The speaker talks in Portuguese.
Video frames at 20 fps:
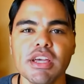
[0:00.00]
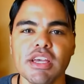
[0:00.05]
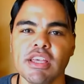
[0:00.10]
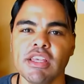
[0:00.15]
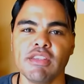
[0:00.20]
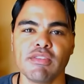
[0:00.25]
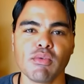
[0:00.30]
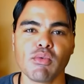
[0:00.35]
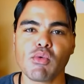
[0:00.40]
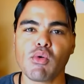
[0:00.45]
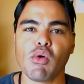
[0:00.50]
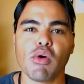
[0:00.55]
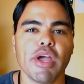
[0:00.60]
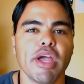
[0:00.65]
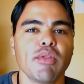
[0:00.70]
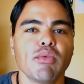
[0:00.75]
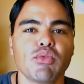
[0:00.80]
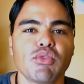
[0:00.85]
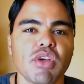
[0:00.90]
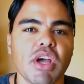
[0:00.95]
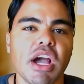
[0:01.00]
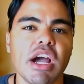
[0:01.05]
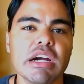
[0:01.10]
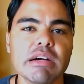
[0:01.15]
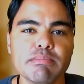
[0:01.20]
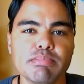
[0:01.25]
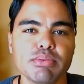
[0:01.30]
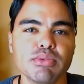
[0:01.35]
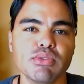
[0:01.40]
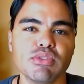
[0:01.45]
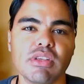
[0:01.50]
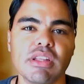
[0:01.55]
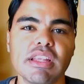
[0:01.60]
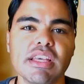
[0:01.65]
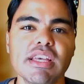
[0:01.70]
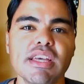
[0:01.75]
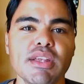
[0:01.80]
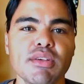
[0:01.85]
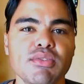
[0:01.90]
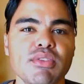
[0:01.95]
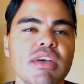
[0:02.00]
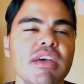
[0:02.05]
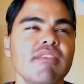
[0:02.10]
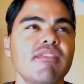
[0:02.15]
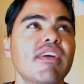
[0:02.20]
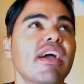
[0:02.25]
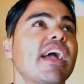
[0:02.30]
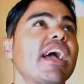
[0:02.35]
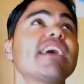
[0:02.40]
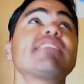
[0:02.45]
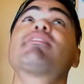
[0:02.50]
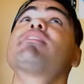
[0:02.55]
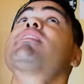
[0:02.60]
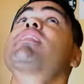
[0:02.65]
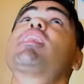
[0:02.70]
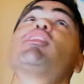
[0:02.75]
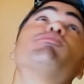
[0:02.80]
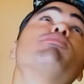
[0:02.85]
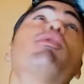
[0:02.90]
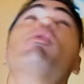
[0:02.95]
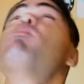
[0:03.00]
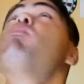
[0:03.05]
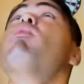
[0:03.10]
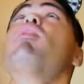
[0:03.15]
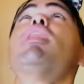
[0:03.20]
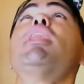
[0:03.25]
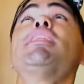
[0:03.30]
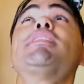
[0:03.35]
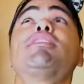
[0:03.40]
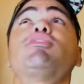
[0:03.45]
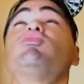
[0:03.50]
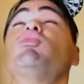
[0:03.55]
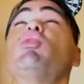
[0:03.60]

eles vão correr nos campos, nos lírios, ficar catando aquelas borboletas